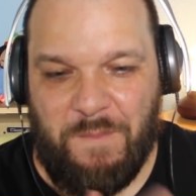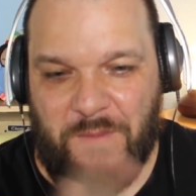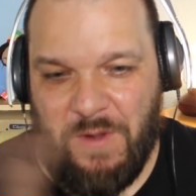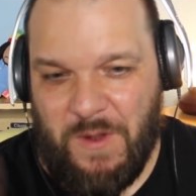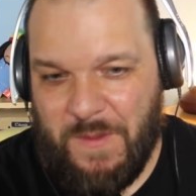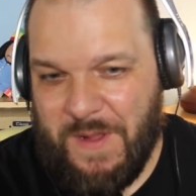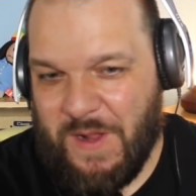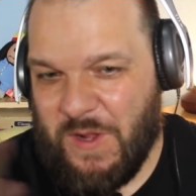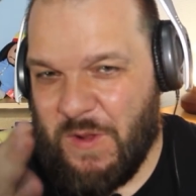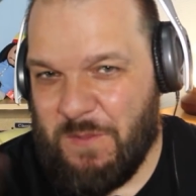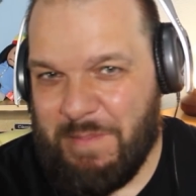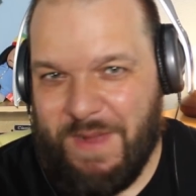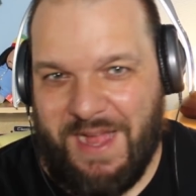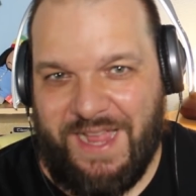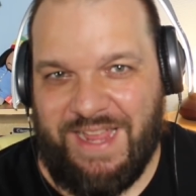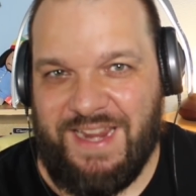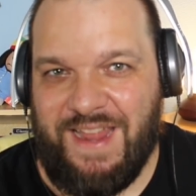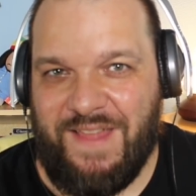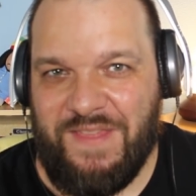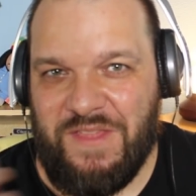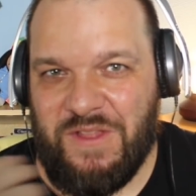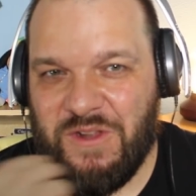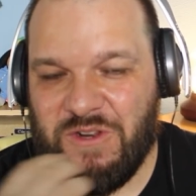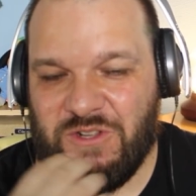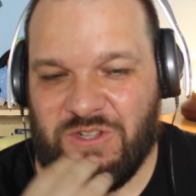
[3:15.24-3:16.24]
bueno, van
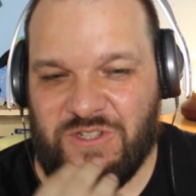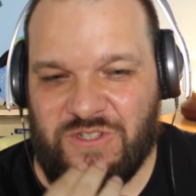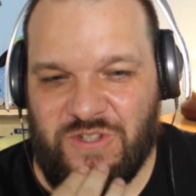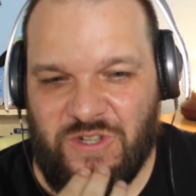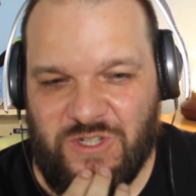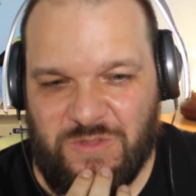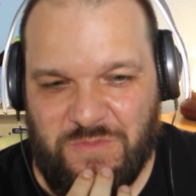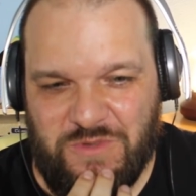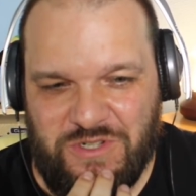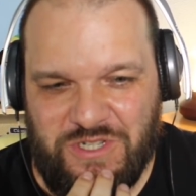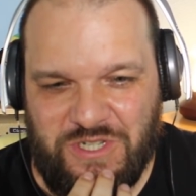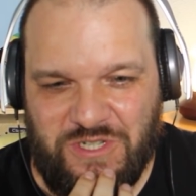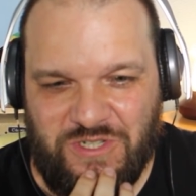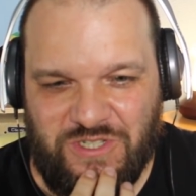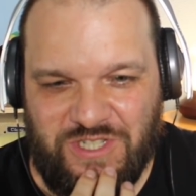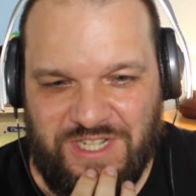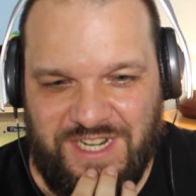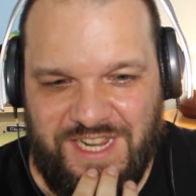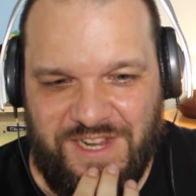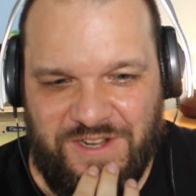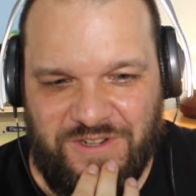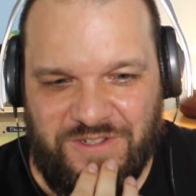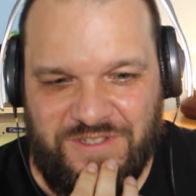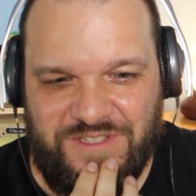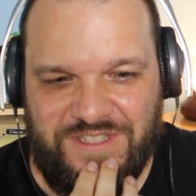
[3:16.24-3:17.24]
compaginando los, los músicos,
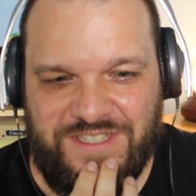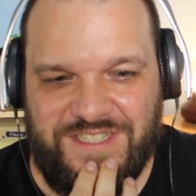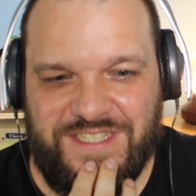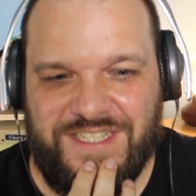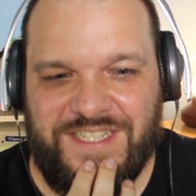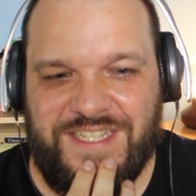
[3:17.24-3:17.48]
claro.